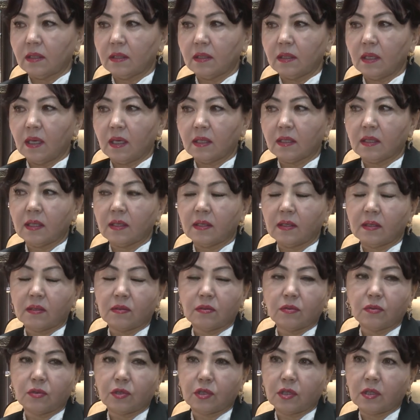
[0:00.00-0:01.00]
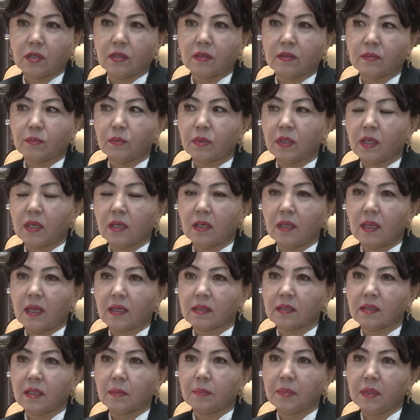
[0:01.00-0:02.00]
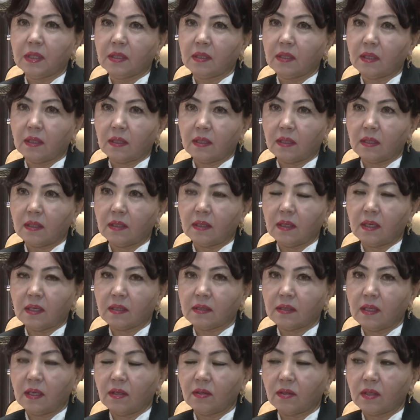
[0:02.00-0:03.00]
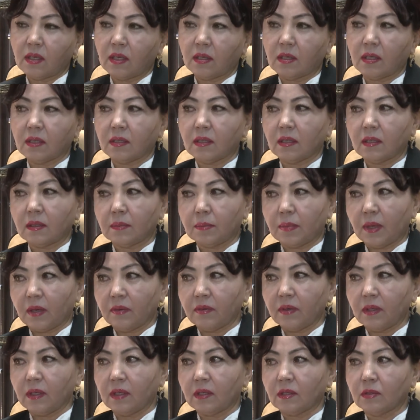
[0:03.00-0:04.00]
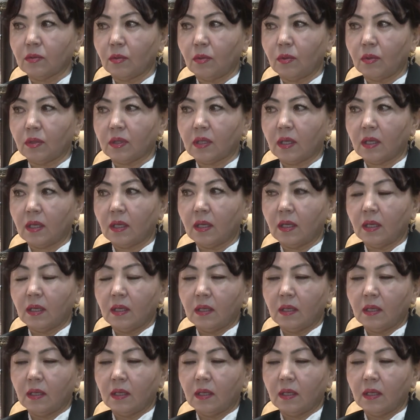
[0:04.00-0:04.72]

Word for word: Я-то уже, у меня глаз набитый, я знаю, как это проверить золото.